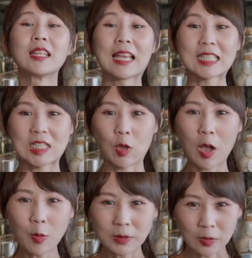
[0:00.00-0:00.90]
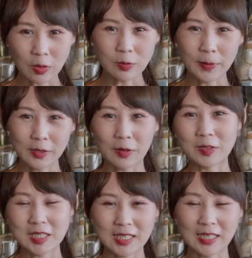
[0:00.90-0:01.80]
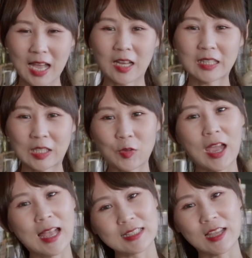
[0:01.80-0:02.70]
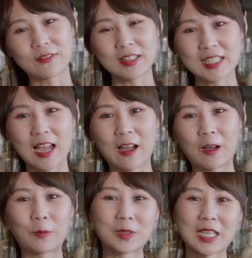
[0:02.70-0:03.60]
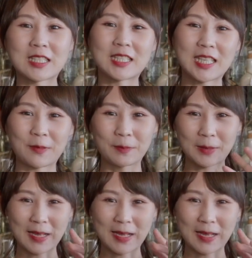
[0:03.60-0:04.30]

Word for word: 那喜欢我们的观众朋友，记得要订阅、按赞、分享哦。我们下次见，拜